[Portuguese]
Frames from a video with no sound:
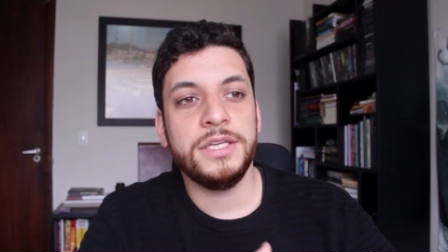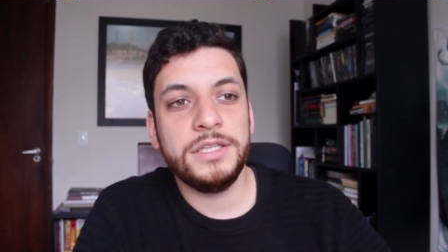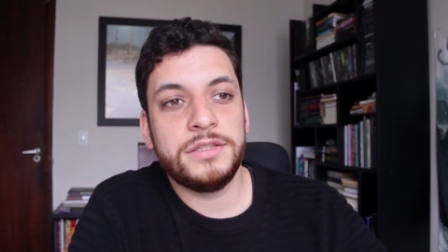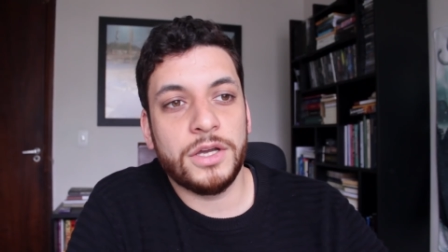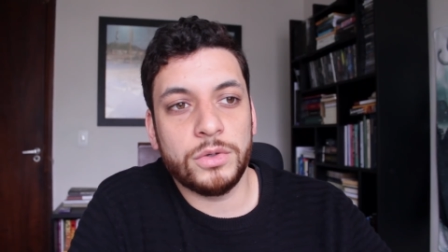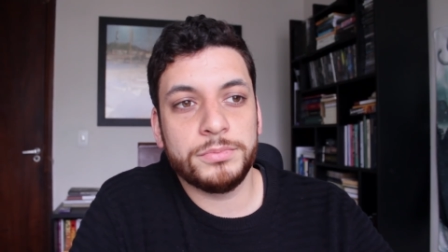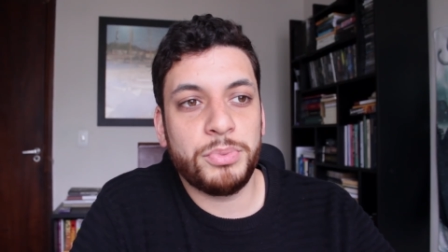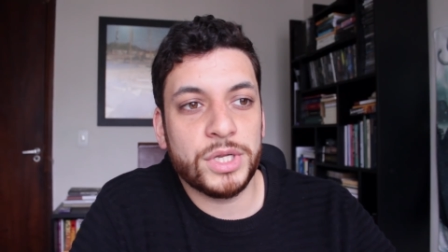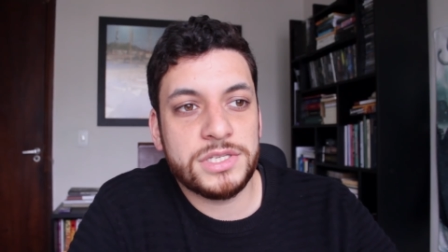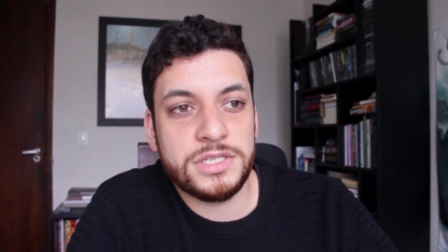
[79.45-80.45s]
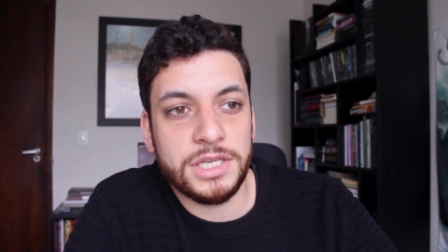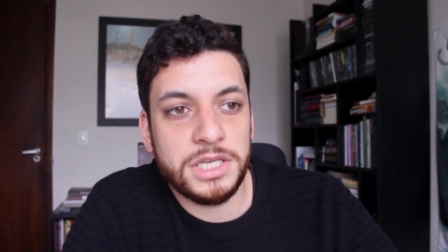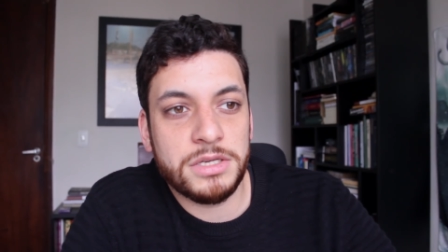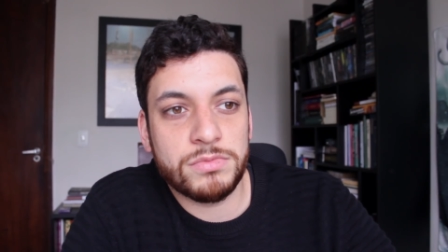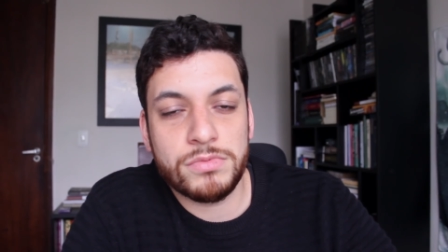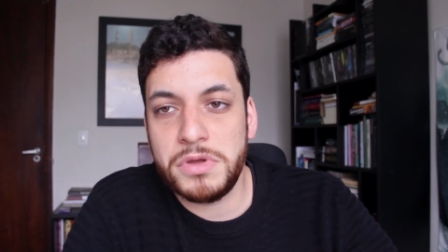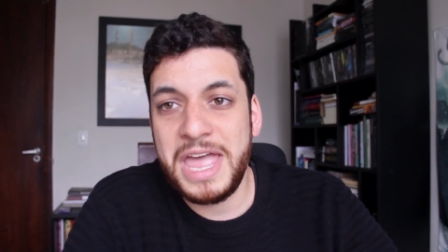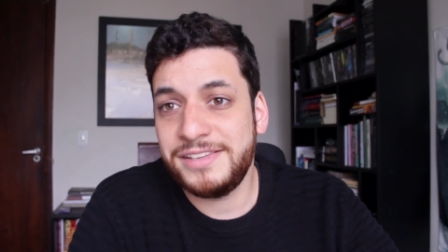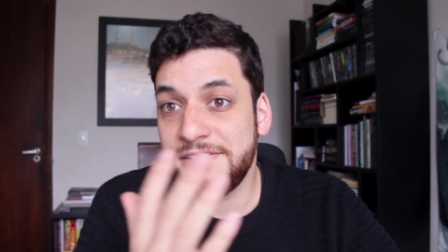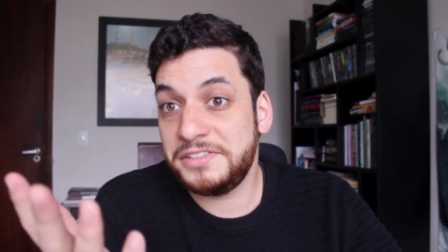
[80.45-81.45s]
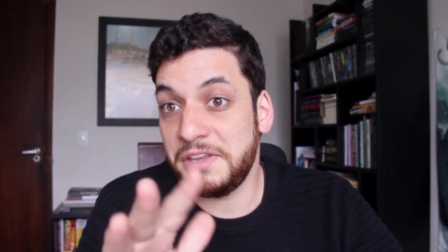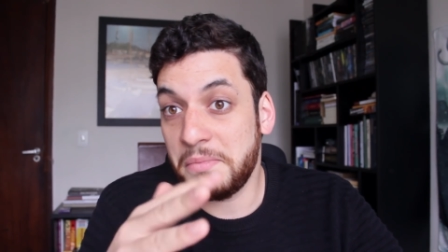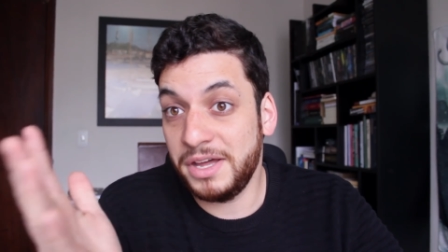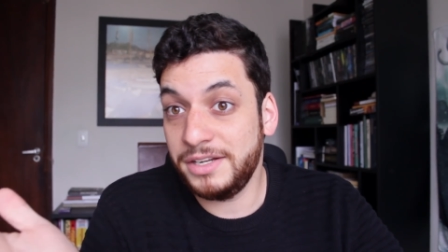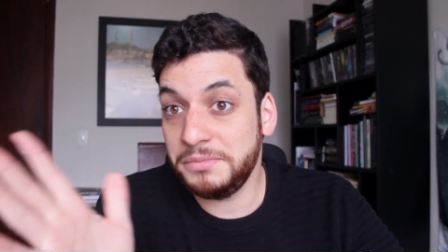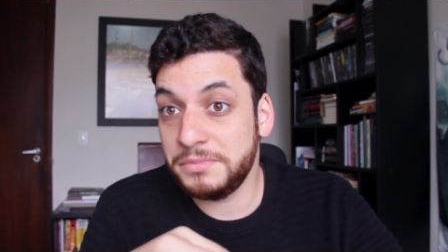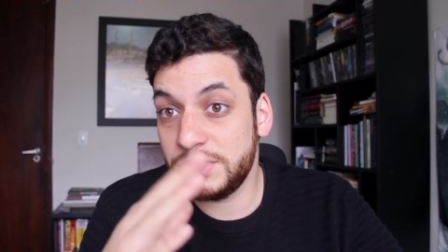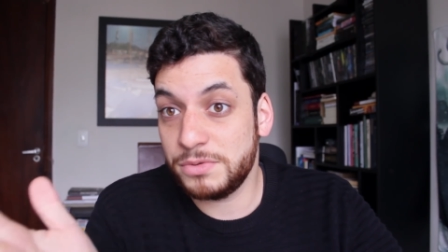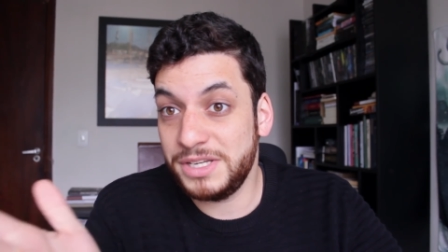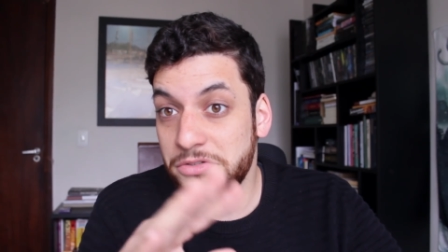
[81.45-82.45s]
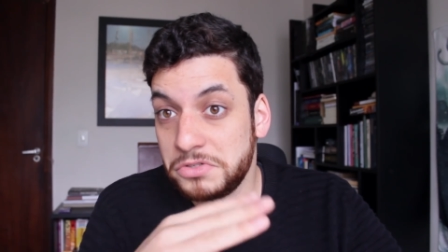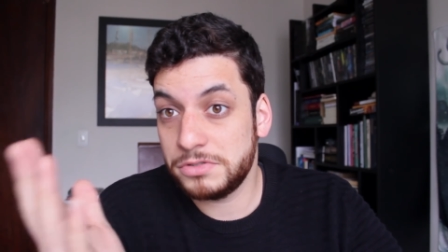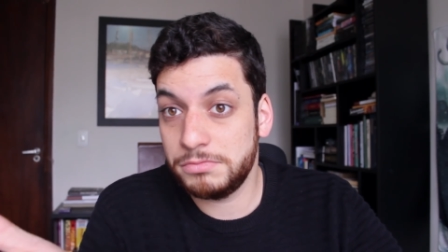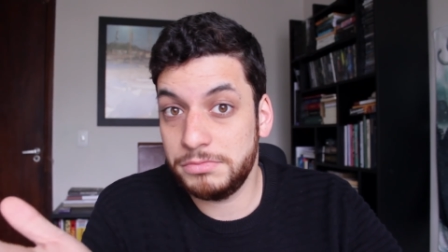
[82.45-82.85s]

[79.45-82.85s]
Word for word: então pode ser essa semana, mais ou menos.